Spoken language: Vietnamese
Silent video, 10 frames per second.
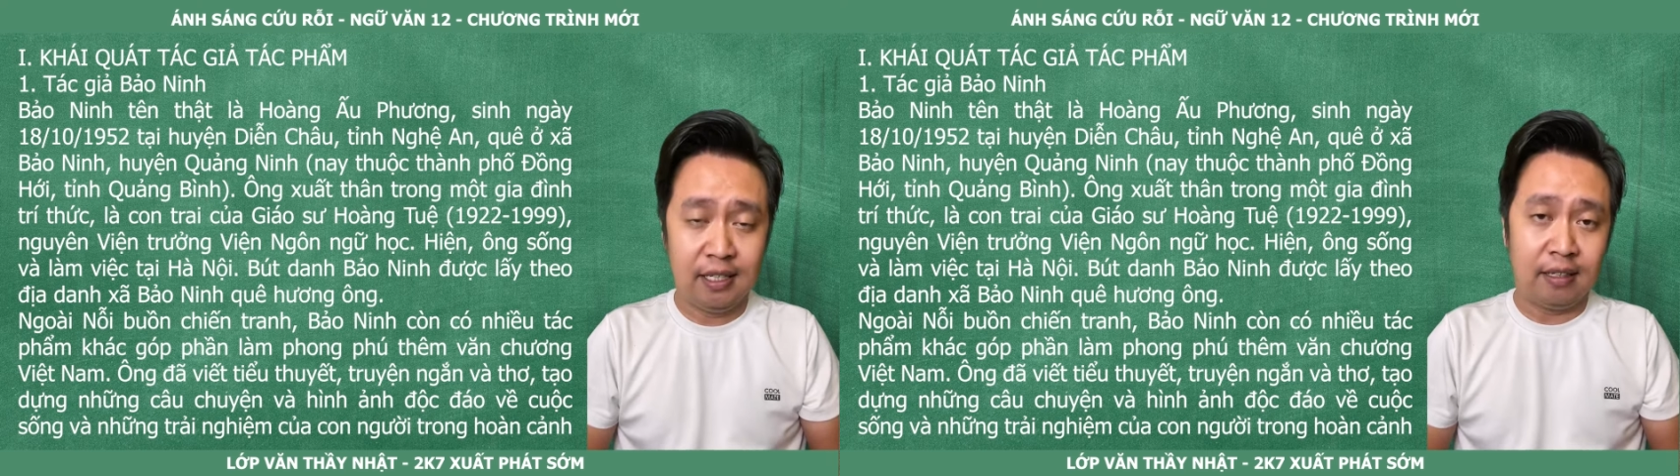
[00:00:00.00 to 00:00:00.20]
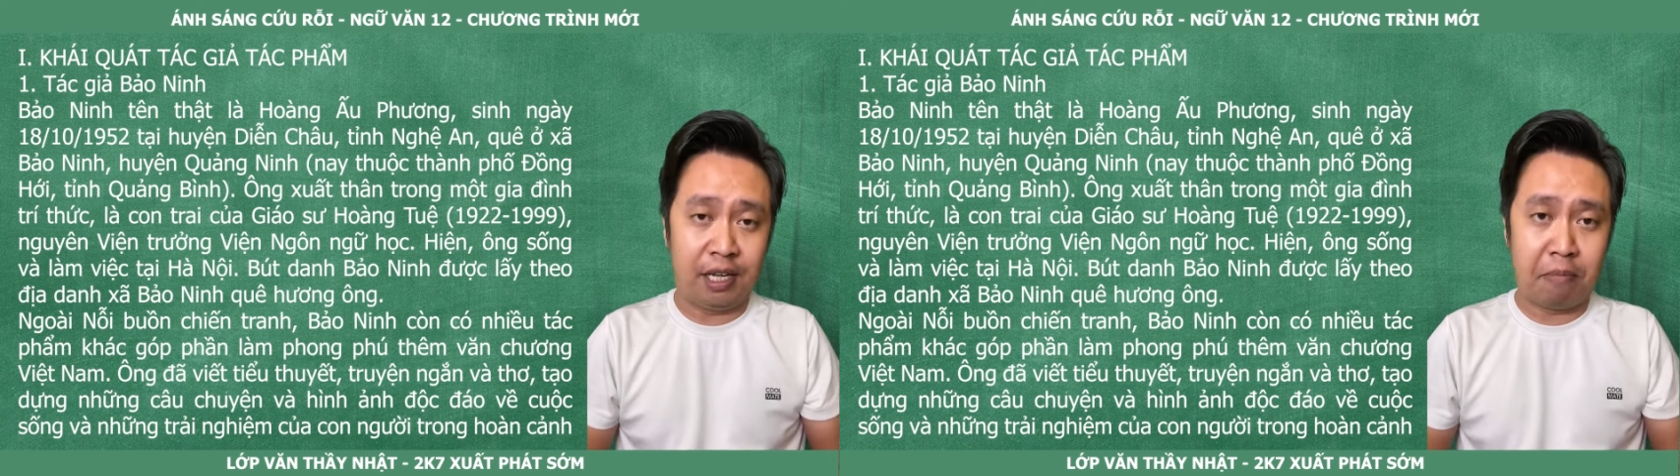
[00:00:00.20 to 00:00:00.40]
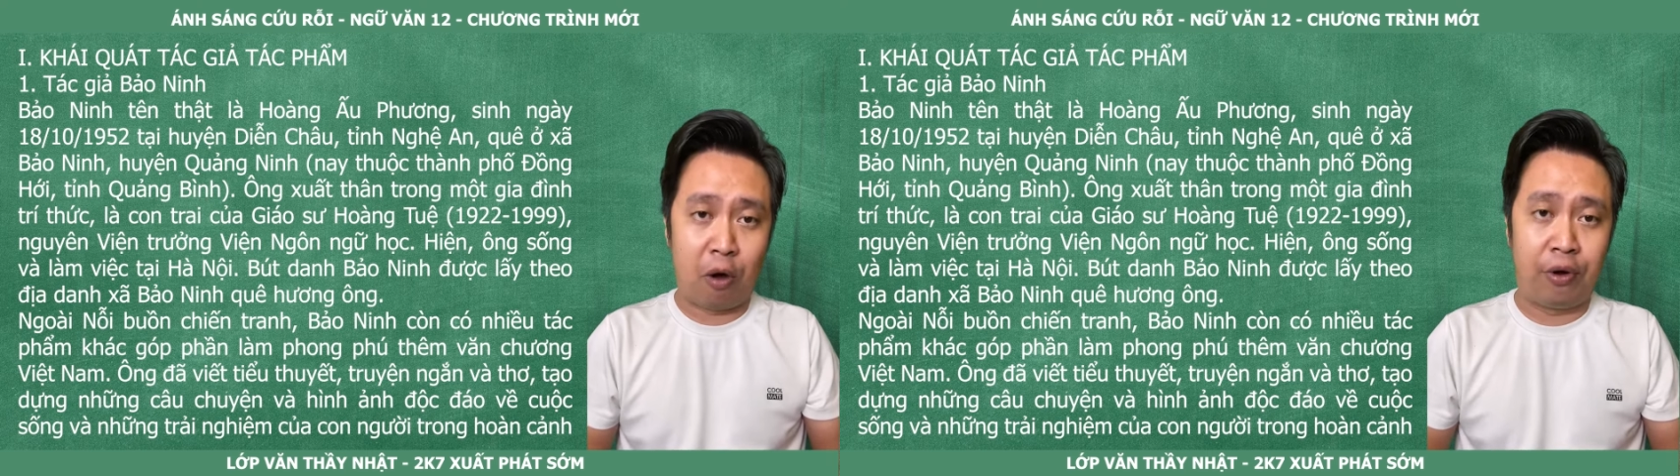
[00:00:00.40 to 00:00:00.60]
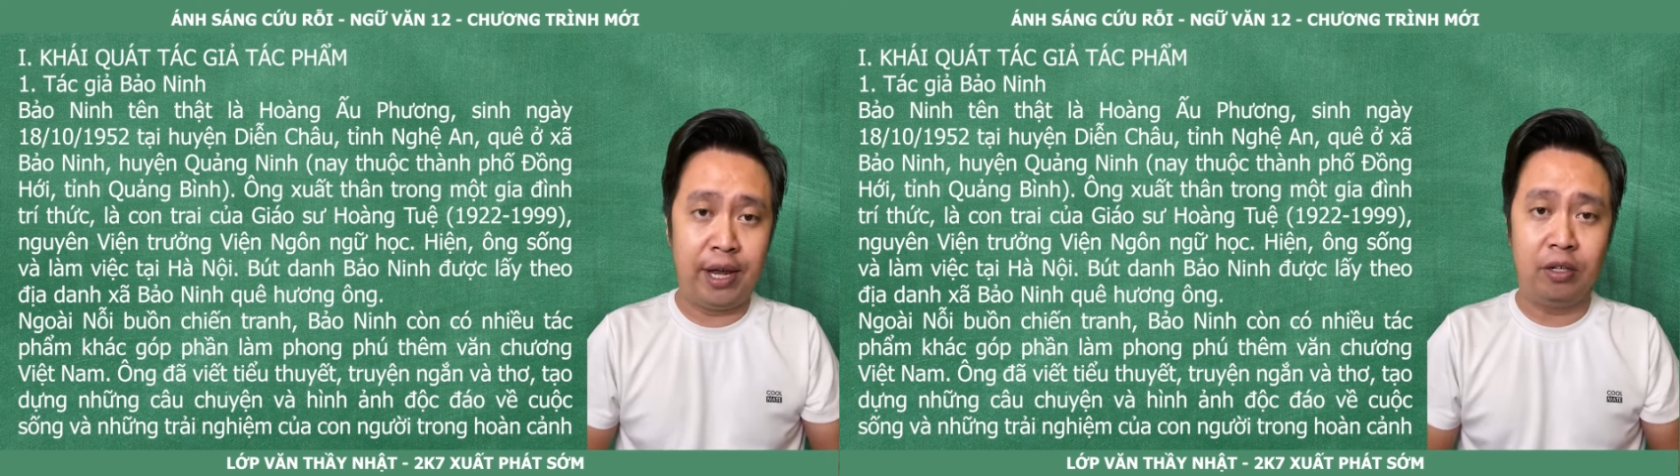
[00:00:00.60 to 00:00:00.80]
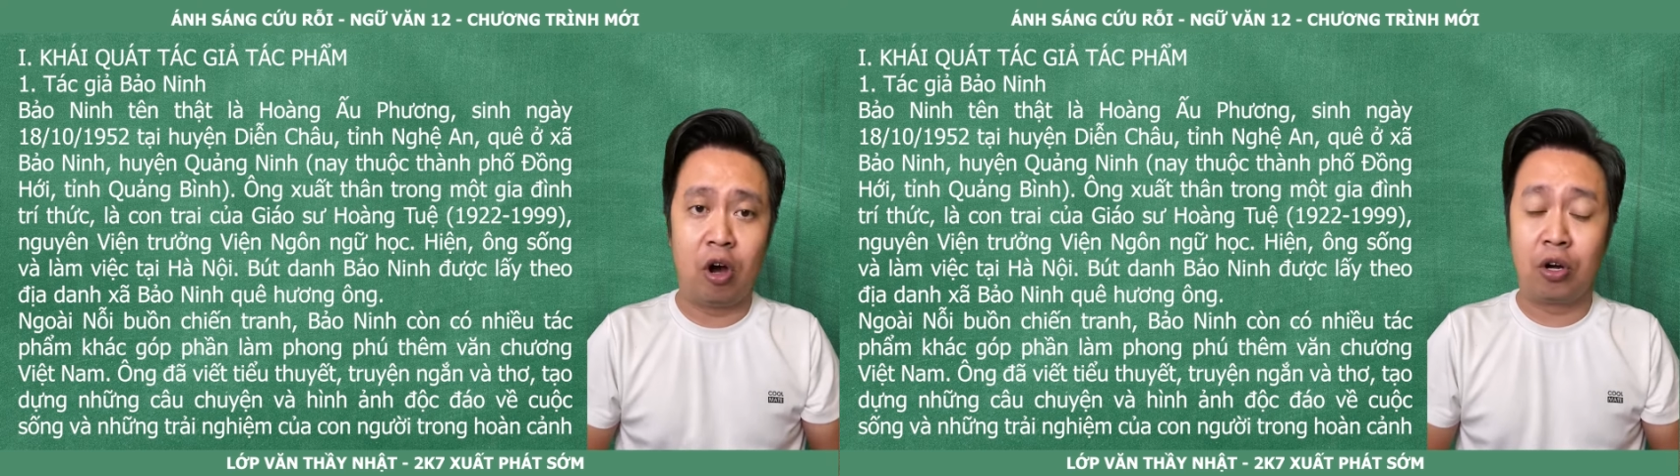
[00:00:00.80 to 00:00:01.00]
thì Bảo Ninh
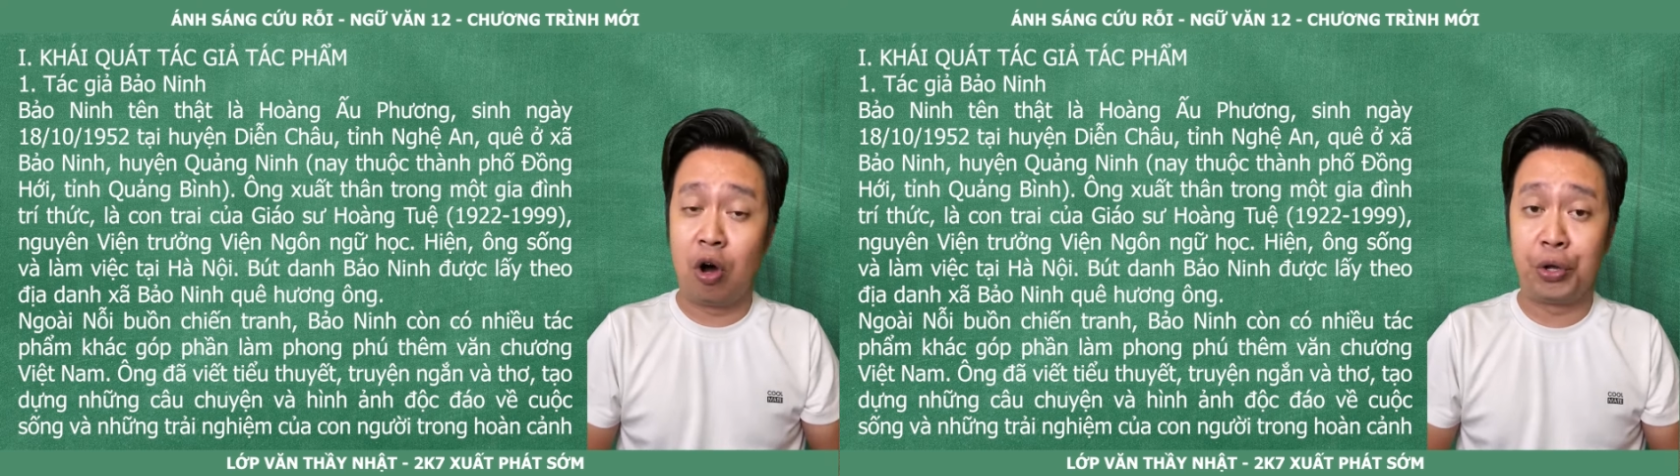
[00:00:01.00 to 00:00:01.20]
còn có